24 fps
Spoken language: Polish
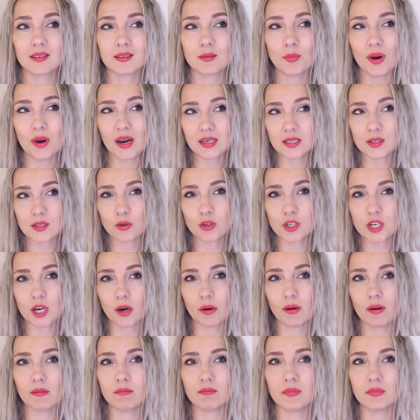bardzo
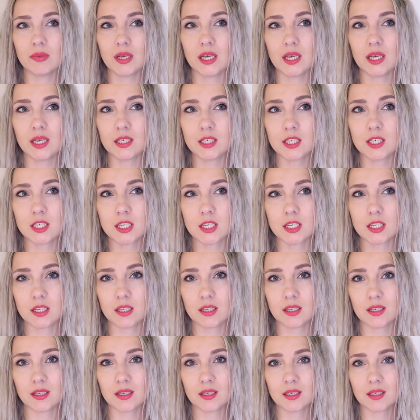chciałam mieć
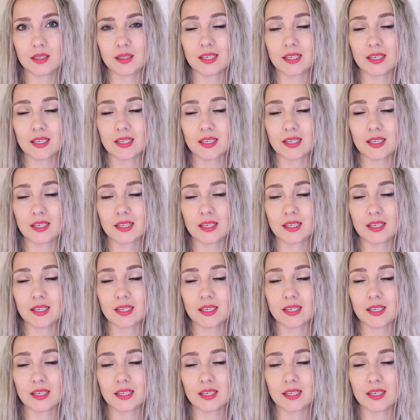e,